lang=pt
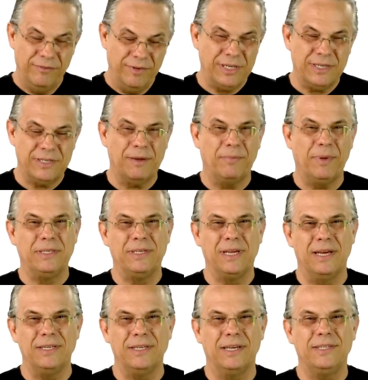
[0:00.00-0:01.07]
Veja esta
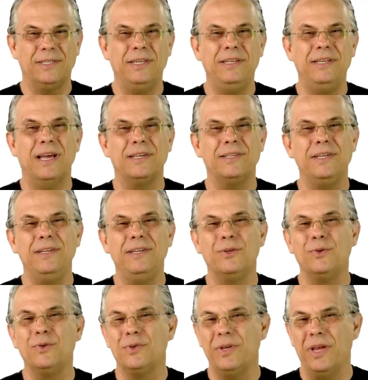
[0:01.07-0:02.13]
passagem. Assim, assim
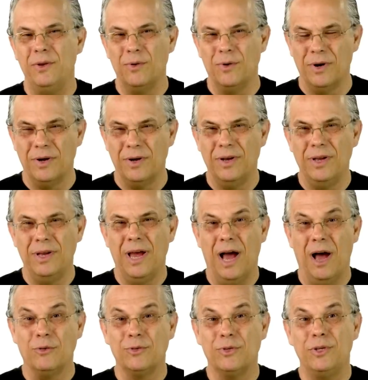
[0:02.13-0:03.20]
diz o Senhor
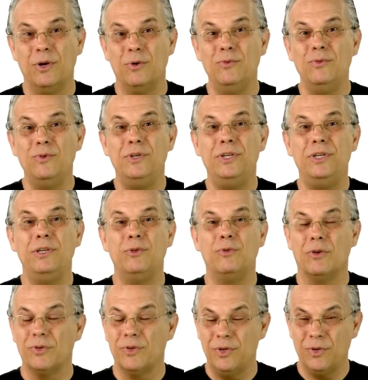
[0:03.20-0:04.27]
ao seu
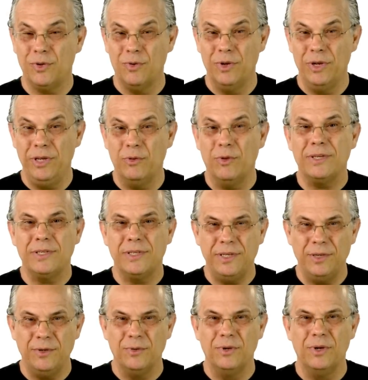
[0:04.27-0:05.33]
ungido, ao seu escolhido, a
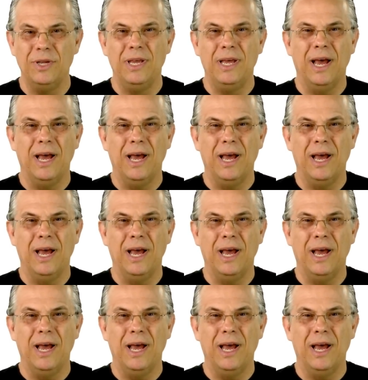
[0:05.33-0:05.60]
Ciro,